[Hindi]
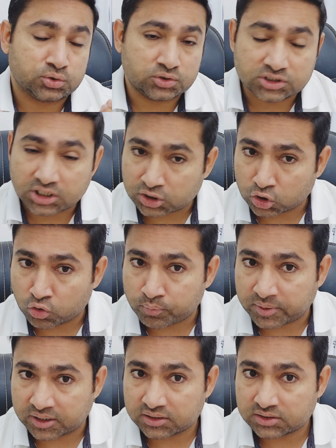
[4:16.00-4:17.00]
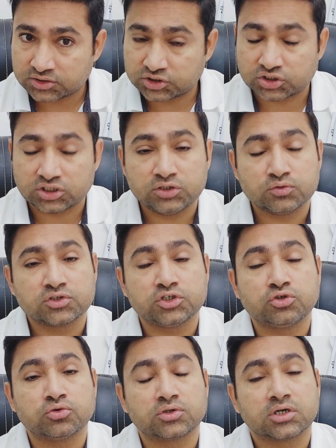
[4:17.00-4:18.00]
दुनिया के ऊपर जितनी
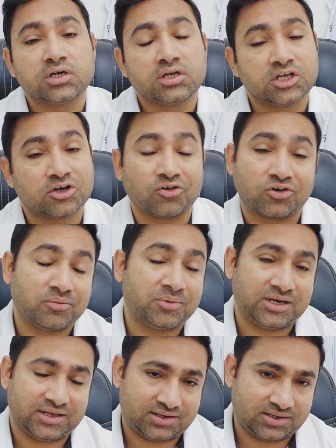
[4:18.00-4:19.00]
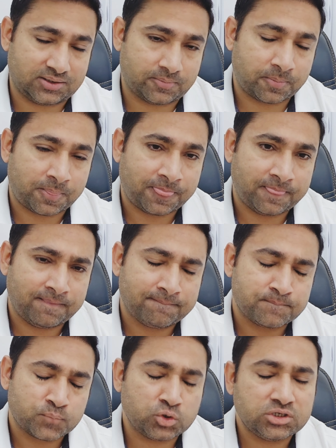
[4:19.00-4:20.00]
उसकी टोटल इकोनॉमी नहीं है
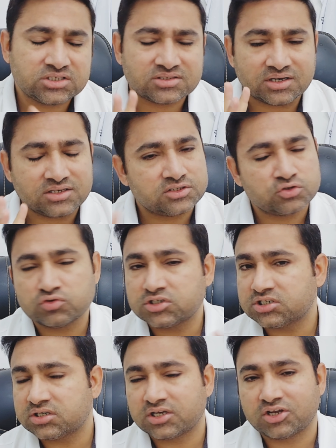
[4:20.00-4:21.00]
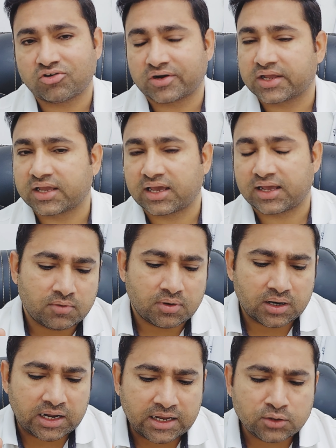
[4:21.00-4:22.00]
तो ये सारी सिचुएशन क्योटिक है
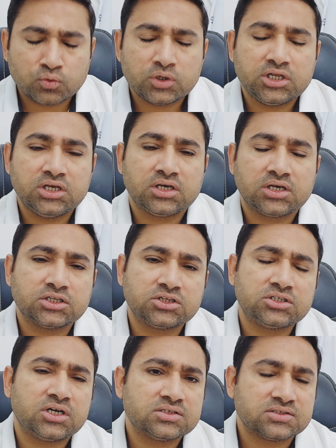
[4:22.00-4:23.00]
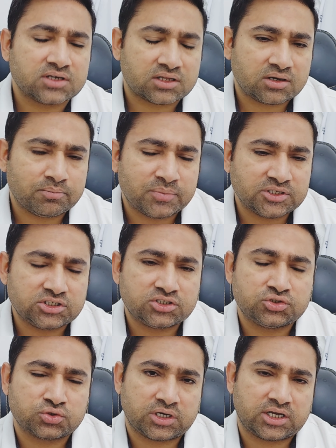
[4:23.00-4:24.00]
एनुअली कितना ज़्यादा
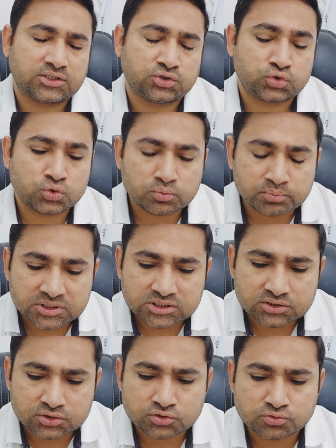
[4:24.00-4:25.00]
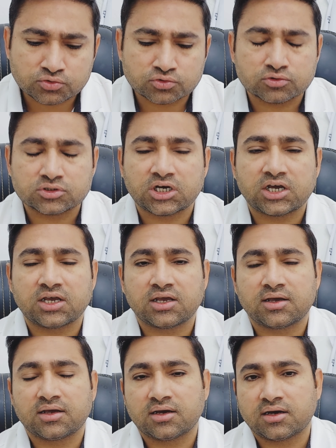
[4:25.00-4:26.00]
बजट जो है जो बजट यूज़ होता
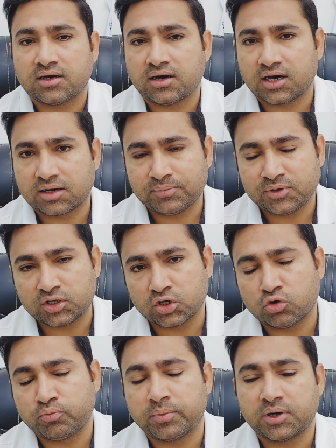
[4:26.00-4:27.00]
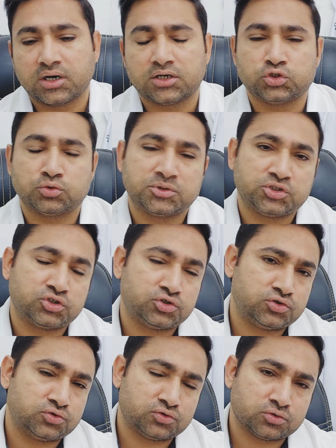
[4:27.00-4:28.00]
है आर्मी के ऊपर जो
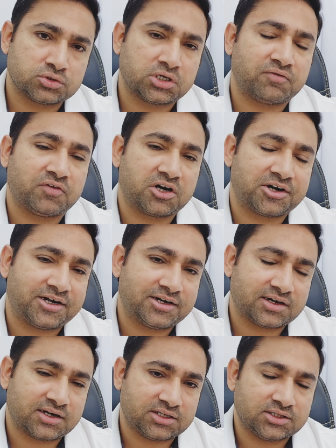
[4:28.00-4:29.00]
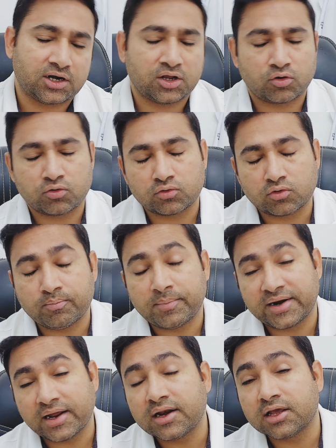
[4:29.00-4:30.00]
बजट यूज़ होता है वार हेड ख़रीदने और उनको
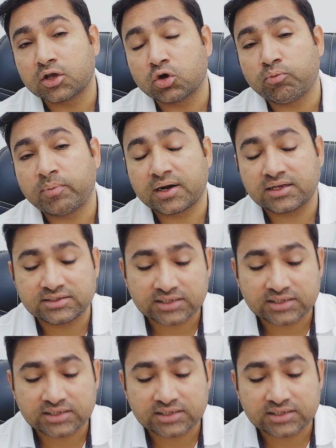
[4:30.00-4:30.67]
बनाने के ऊपर